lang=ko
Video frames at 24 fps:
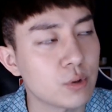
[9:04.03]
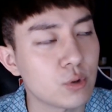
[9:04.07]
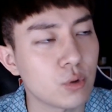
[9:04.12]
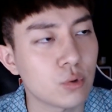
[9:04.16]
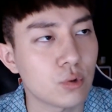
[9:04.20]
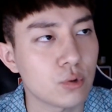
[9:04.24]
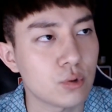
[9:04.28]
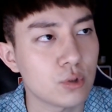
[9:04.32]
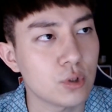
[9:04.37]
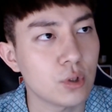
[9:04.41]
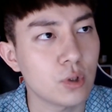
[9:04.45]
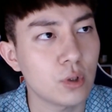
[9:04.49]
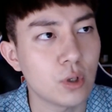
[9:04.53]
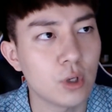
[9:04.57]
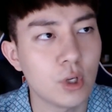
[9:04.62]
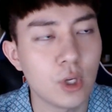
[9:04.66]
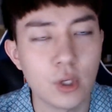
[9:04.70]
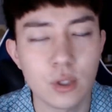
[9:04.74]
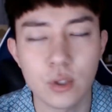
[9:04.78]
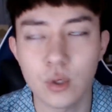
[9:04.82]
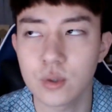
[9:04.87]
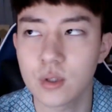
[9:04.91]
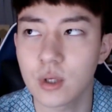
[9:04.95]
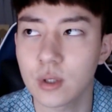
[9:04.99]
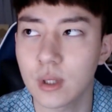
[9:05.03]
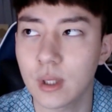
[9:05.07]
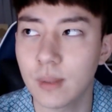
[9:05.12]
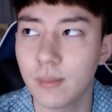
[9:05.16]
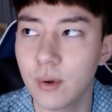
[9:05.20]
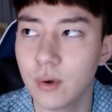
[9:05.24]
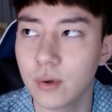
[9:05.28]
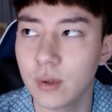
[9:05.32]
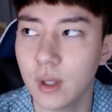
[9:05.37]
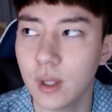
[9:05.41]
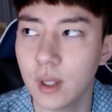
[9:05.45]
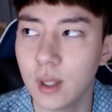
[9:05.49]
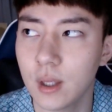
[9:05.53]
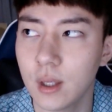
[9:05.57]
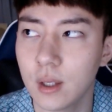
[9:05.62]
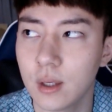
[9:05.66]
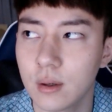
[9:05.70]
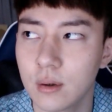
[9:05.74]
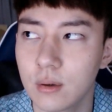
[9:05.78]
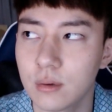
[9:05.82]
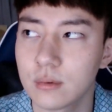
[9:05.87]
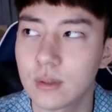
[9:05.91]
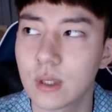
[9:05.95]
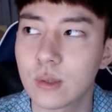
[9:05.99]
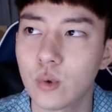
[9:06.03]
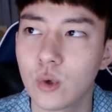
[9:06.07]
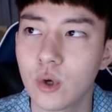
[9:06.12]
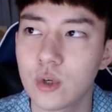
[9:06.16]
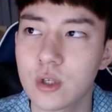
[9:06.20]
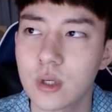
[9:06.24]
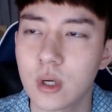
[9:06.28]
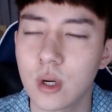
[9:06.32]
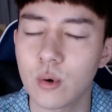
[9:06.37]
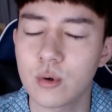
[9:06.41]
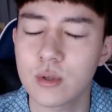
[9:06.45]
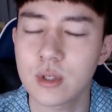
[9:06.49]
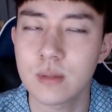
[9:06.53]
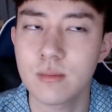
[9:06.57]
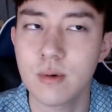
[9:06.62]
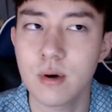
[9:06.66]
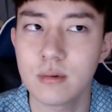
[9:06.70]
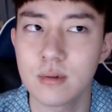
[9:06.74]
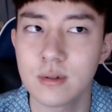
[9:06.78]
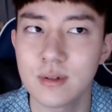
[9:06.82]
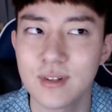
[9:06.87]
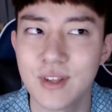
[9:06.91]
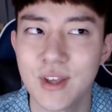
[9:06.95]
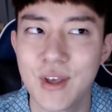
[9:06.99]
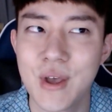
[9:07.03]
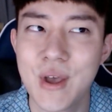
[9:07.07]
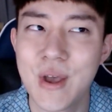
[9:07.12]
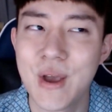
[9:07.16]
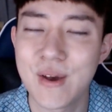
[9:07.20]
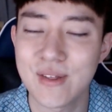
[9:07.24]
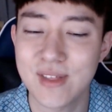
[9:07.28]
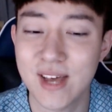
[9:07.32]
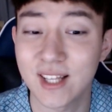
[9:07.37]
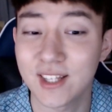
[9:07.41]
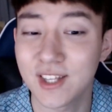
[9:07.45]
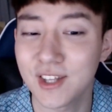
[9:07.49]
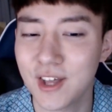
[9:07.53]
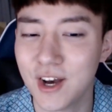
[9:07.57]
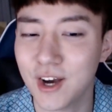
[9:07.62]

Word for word: 맞춰줬죠 여자 세 명에 어, 나도 여자라고 치면은 4대